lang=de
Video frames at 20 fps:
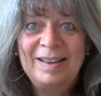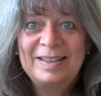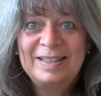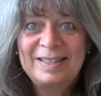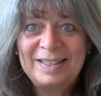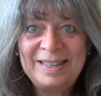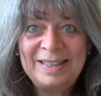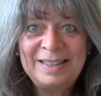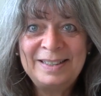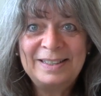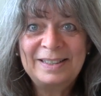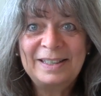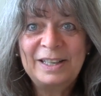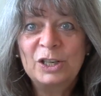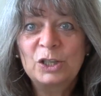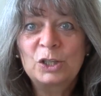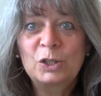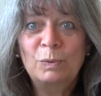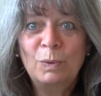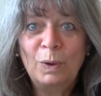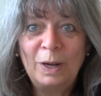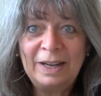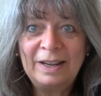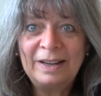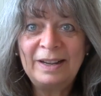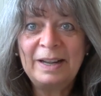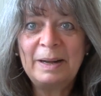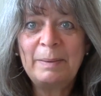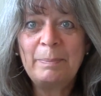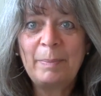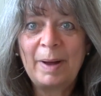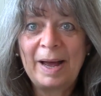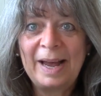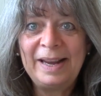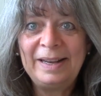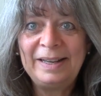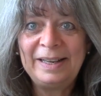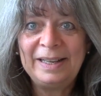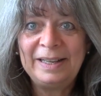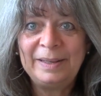sind geschwollene
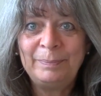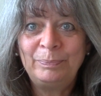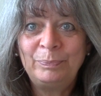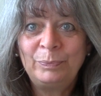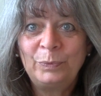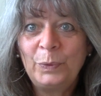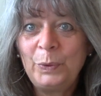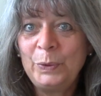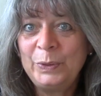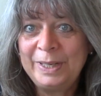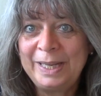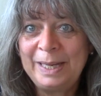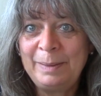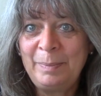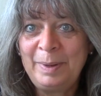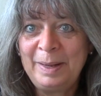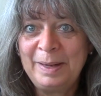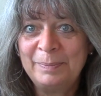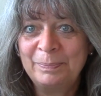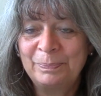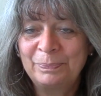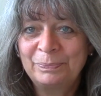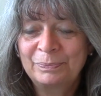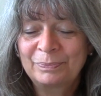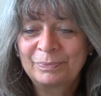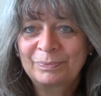Beine, Ödeme.